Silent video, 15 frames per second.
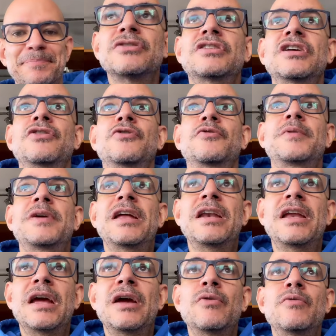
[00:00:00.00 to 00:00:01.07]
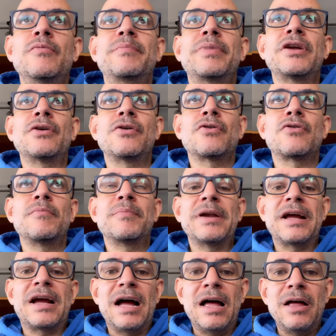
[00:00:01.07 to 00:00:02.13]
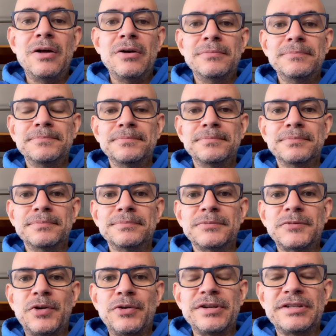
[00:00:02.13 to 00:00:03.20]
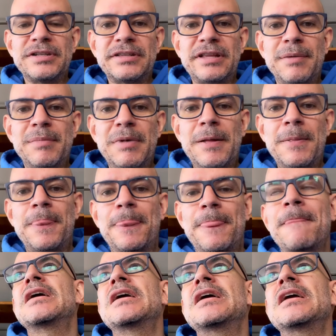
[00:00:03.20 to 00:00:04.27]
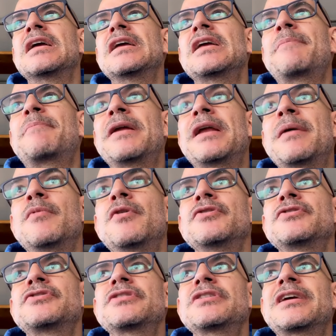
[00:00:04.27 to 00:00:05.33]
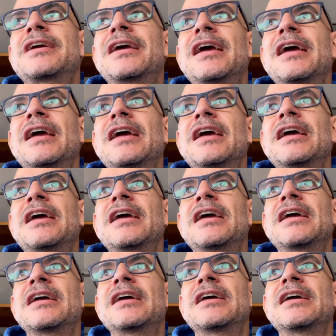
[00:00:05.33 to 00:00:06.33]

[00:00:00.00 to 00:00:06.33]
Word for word: Se nos viene un periodo complicado con este tema y esperemos que